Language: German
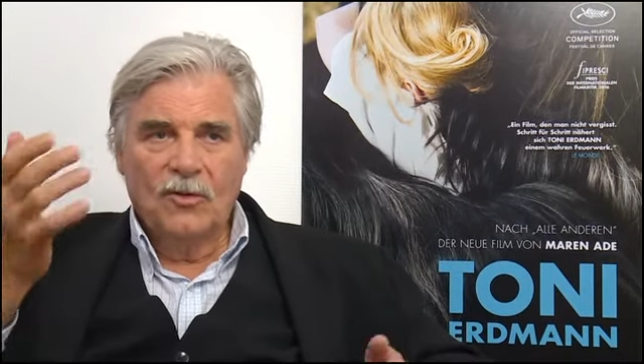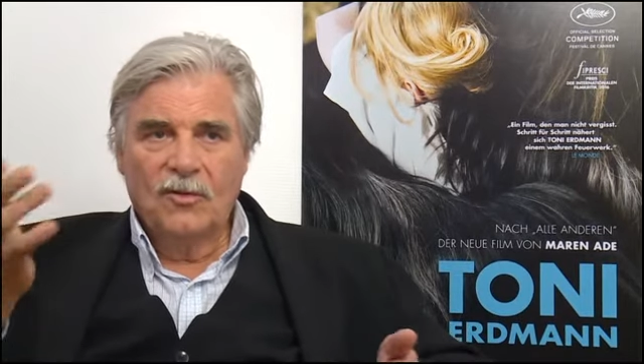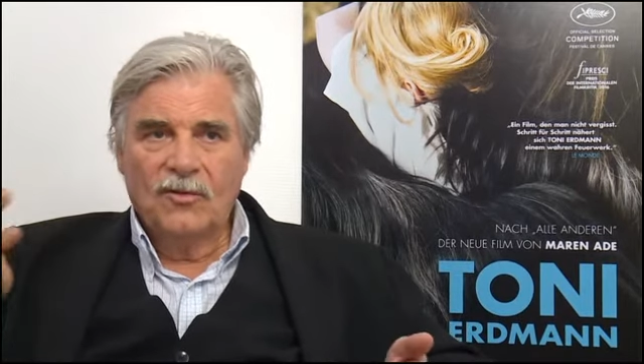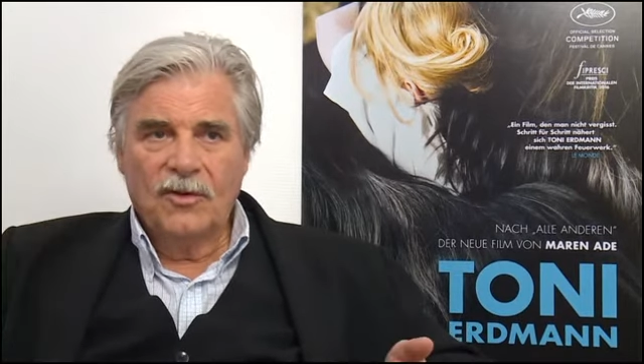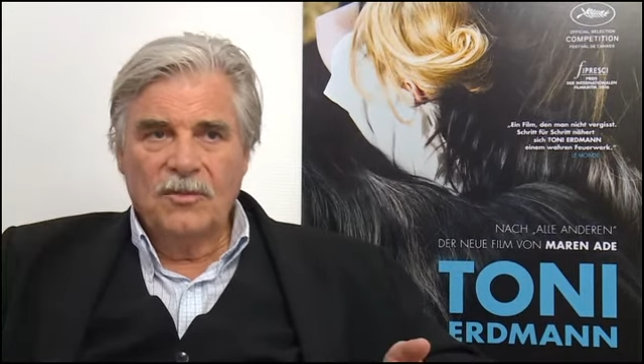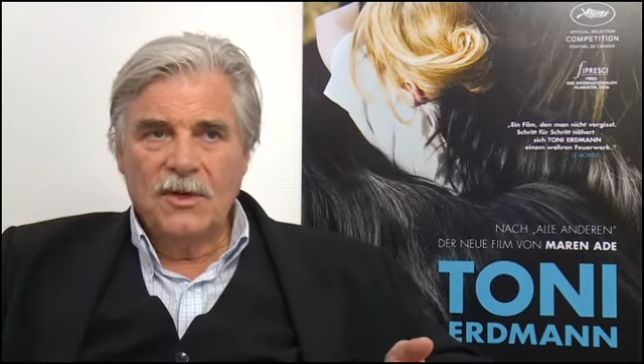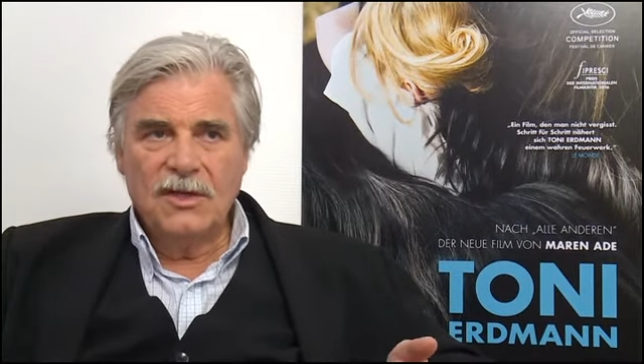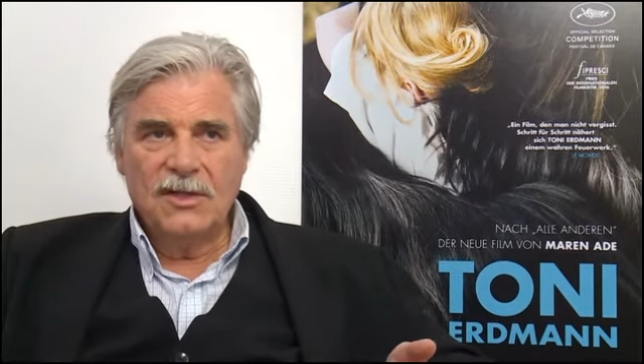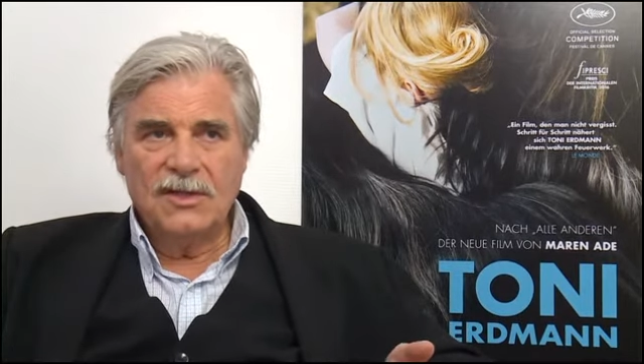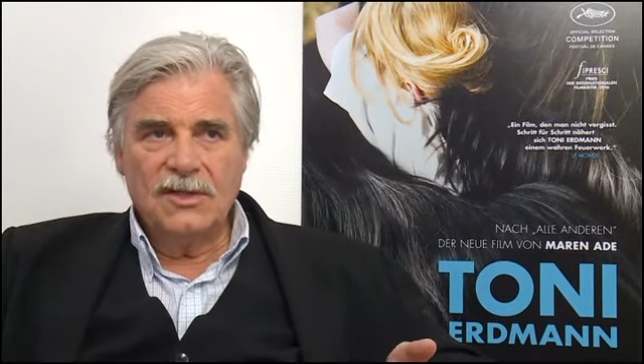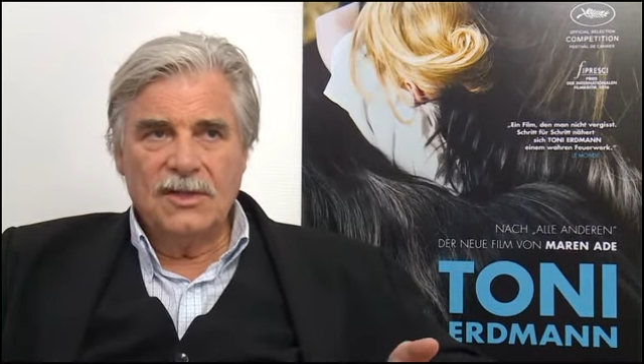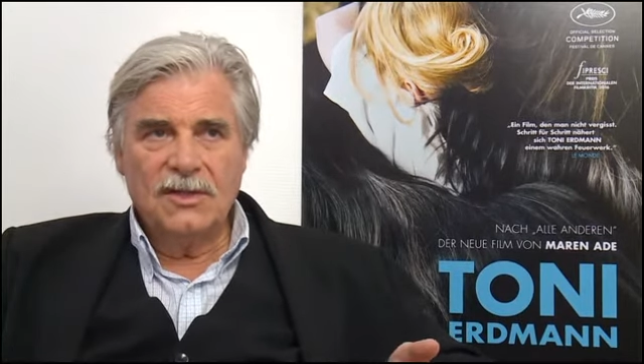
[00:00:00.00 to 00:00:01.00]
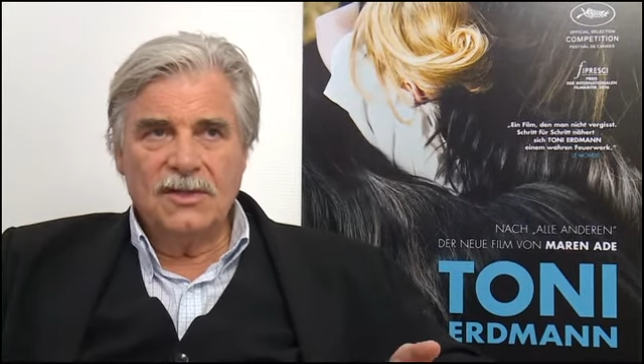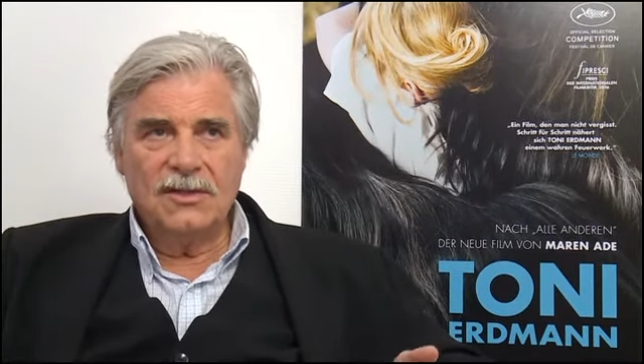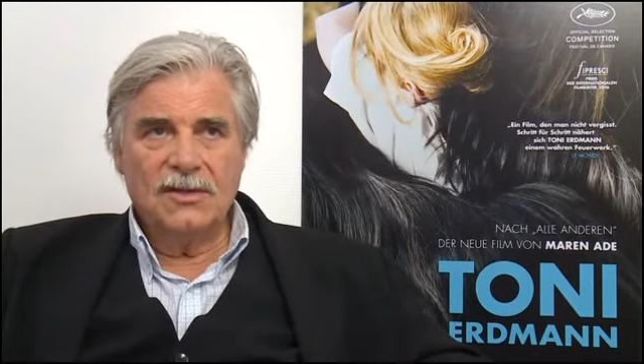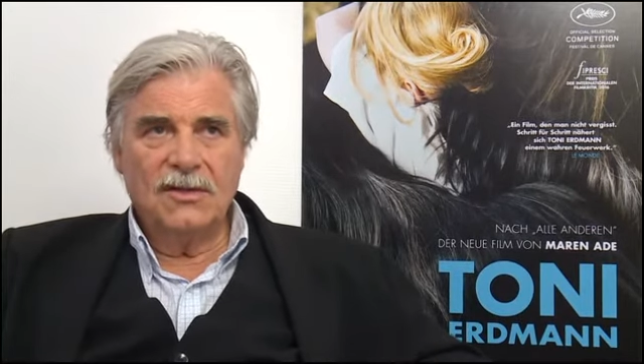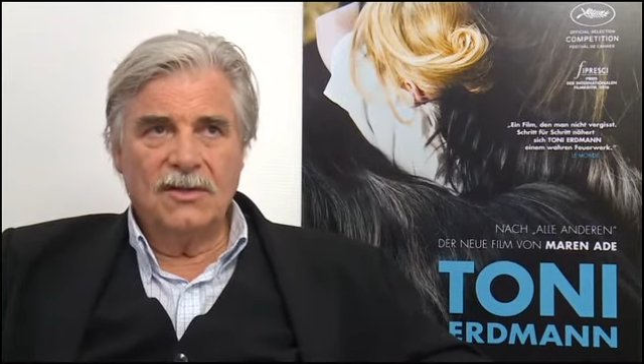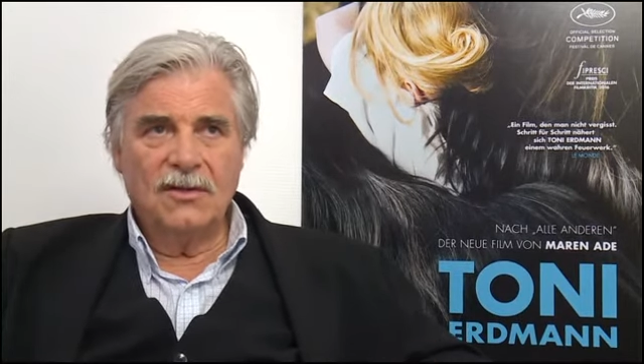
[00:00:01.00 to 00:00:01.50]
Für mich ist
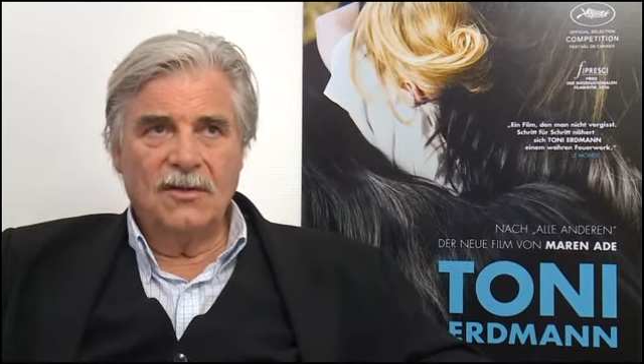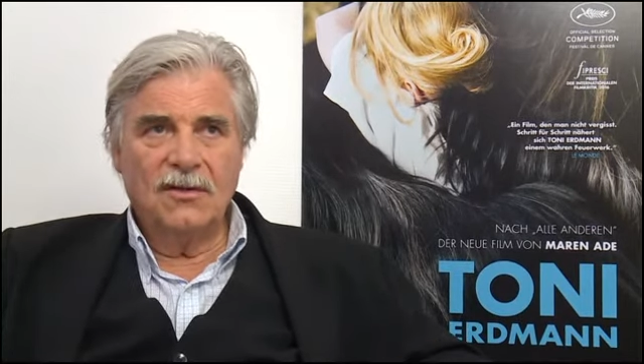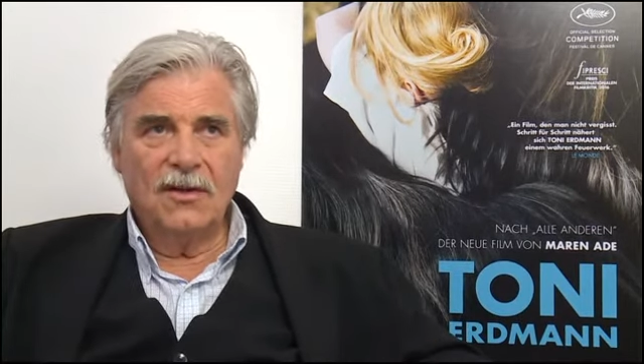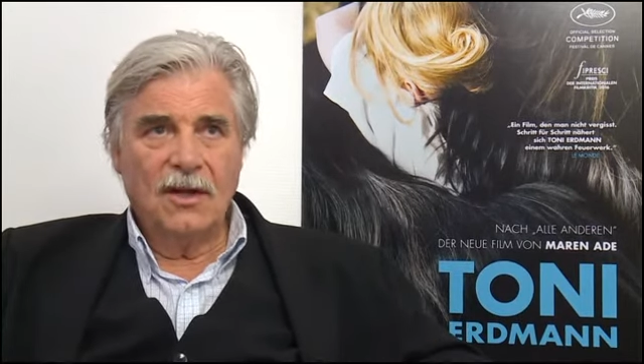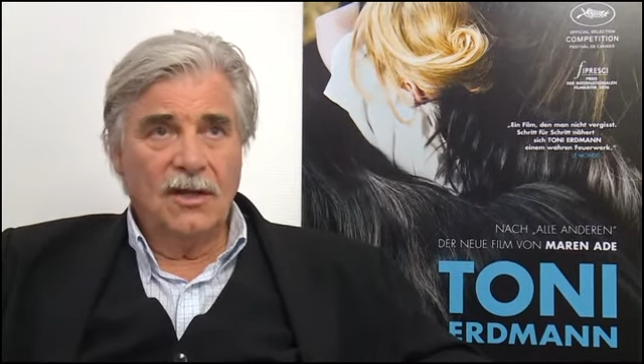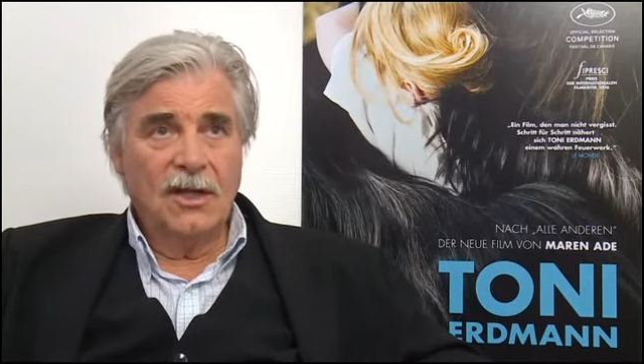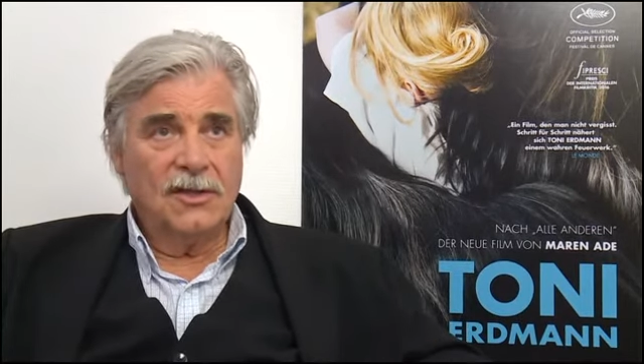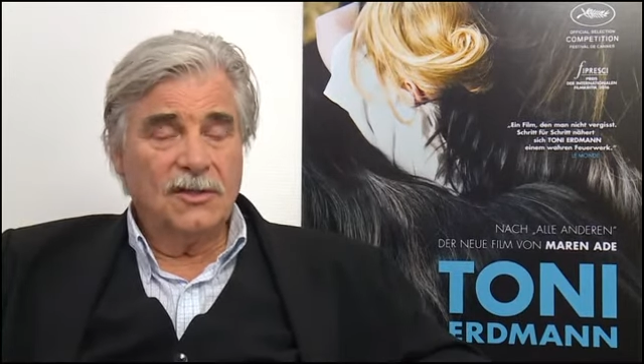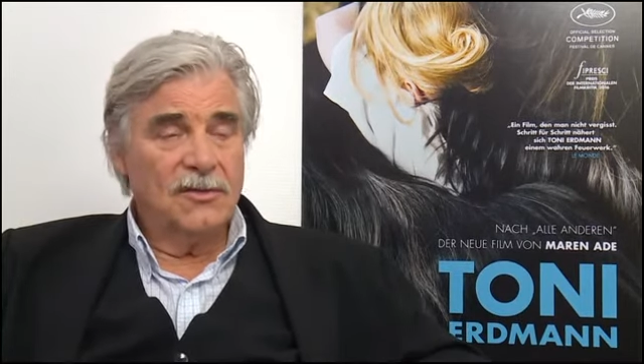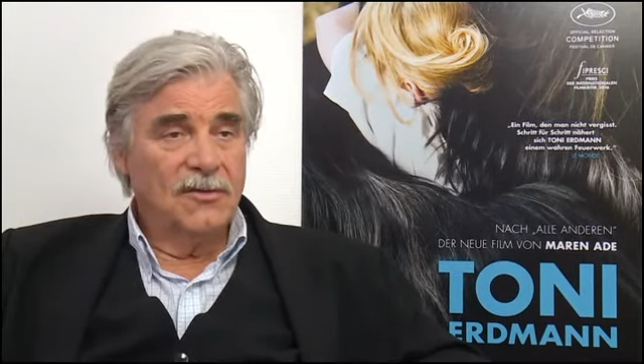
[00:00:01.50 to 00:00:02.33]
es, äh, es